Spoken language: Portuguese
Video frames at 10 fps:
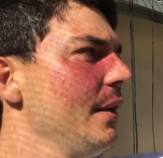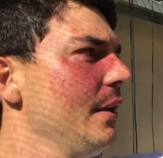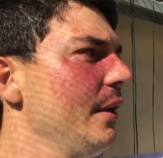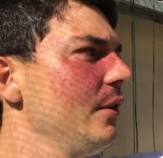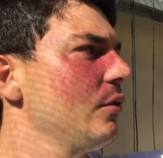
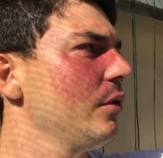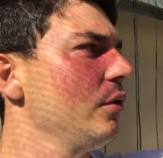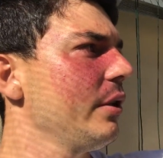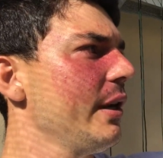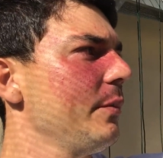É isso que
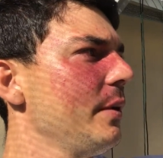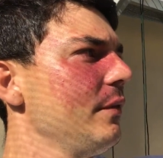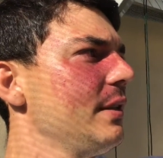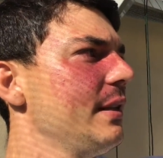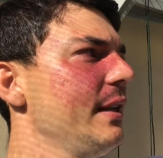eu quero para
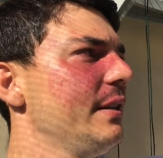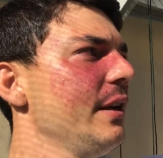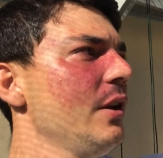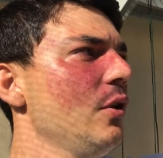vocês.